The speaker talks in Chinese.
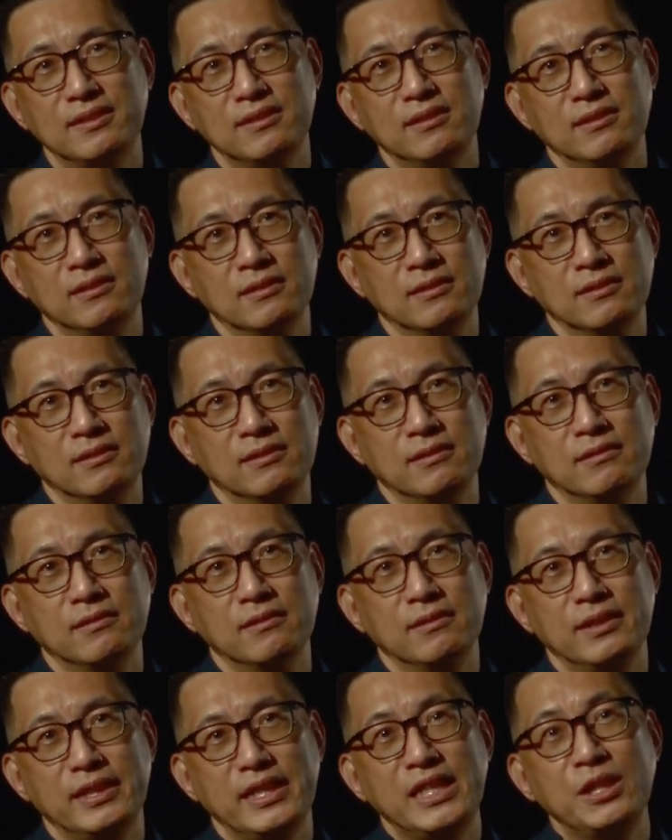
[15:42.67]
呃
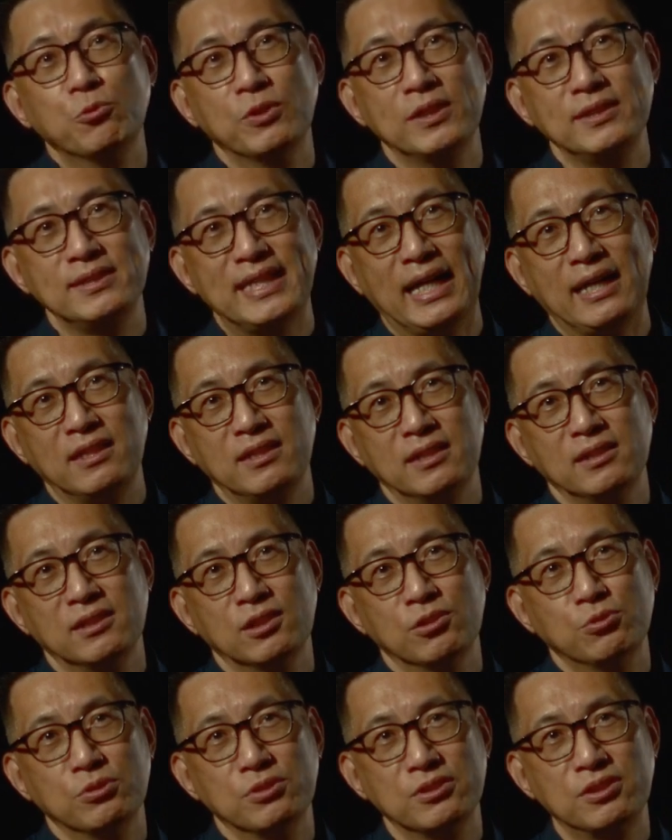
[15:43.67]
艺文展演的
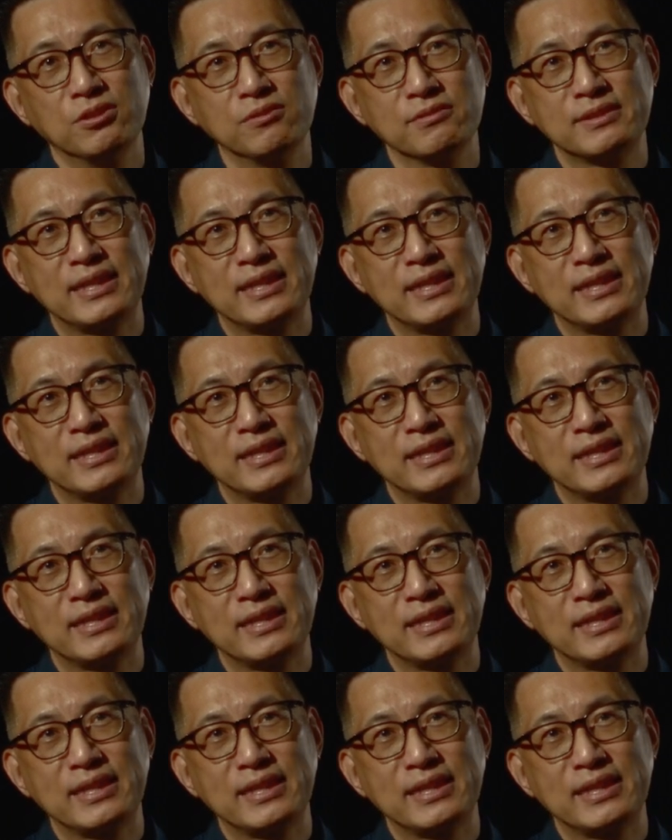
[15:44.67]
活动，